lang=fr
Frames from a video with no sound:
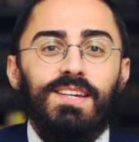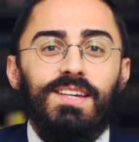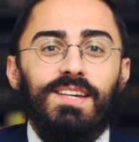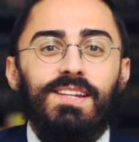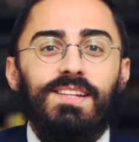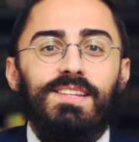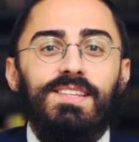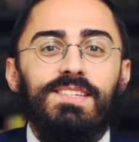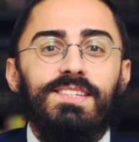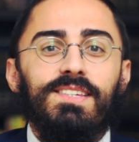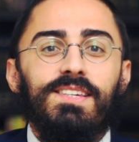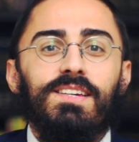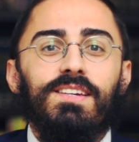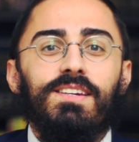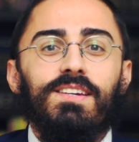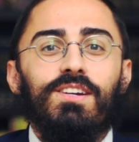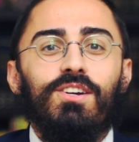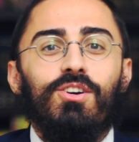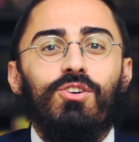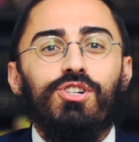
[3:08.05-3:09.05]
il
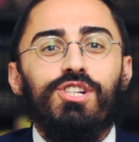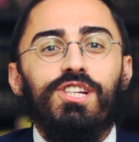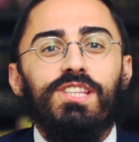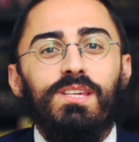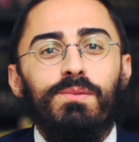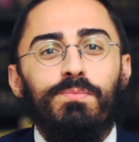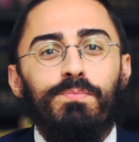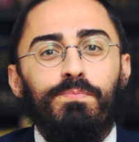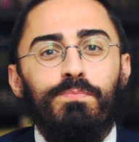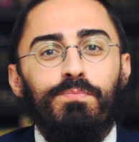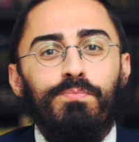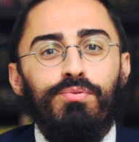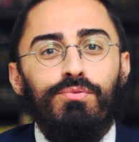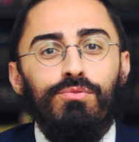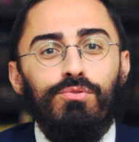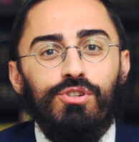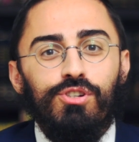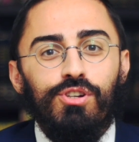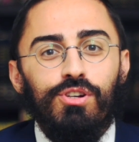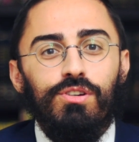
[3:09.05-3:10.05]
disait Quand j'étais
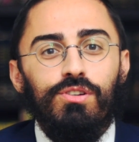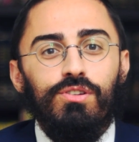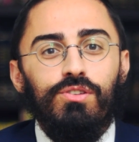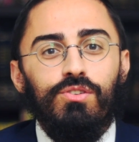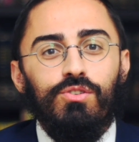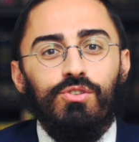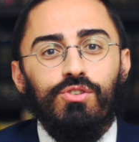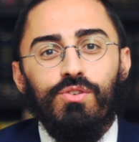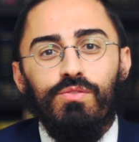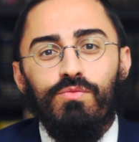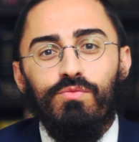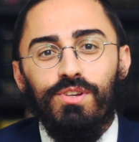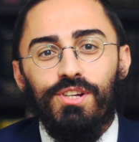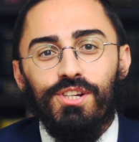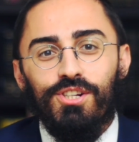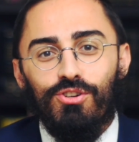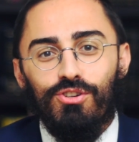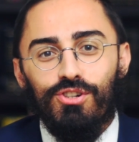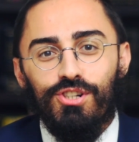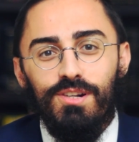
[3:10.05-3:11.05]
plus jeune, je
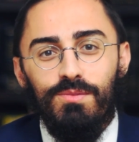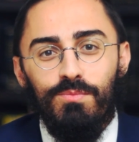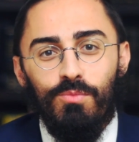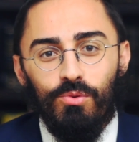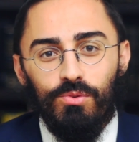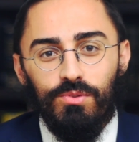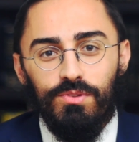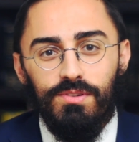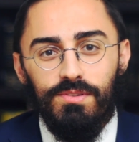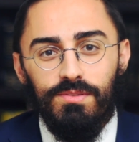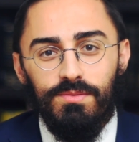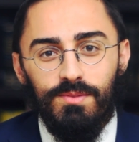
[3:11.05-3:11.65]
voulais changer le monde.